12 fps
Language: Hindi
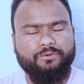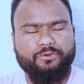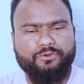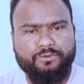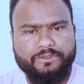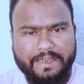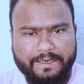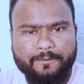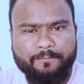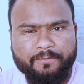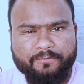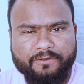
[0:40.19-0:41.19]
दोस्तों
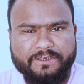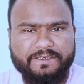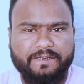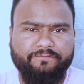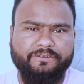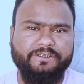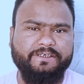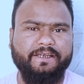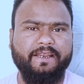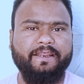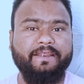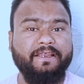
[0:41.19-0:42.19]
चैनल पर फर्स्ट टाइम विजिट
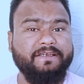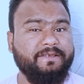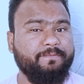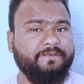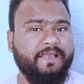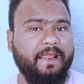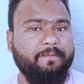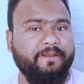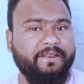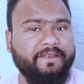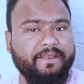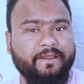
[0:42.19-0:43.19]
कर रहे हैं या सब्सक्राइब
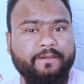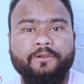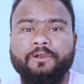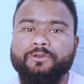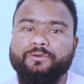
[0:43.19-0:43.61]
नहीं किया है